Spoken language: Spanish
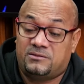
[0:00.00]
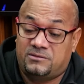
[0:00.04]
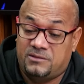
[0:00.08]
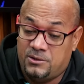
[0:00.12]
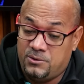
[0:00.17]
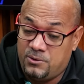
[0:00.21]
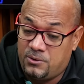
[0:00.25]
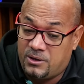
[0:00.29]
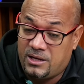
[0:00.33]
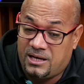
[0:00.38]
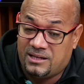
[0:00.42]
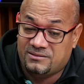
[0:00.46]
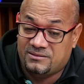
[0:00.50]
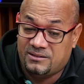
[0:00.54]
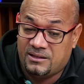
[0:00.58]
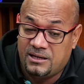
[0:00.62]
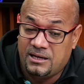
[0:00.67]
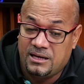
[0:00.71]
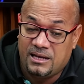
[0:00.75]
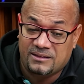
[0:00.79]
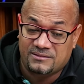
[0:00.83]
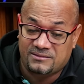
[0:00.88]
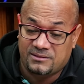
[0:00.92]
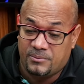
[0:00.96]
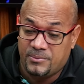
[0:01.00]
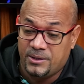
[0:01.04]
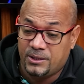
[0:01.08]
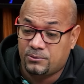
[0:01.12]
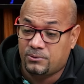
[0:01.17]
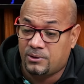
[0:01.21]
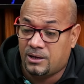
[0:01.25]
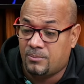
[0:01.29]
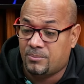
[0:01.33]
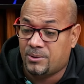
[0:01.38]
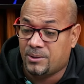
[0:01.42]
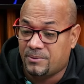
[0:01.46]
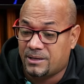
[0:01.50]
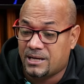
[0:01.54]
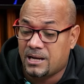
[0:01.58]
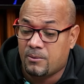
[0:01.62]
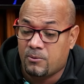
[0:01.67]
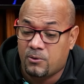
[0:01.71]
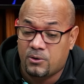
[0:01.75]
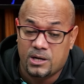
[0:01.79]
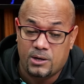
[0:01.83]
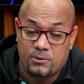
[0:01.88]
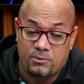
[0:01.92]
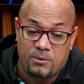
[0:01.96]
señores, a hacer el lanzamiento de la primera
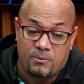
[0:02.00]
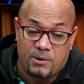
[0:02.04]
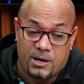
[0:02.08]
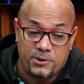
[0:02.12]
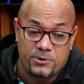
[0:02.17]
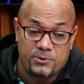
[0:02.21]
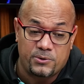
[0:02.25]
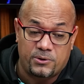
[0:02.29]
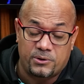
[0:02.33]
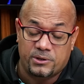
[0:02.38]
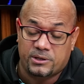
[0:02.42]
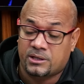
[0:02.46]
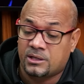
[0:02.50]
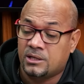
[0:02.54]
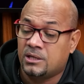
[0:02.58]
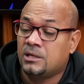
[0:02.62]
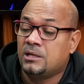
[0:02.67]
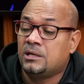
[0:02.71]
bola en Nueva York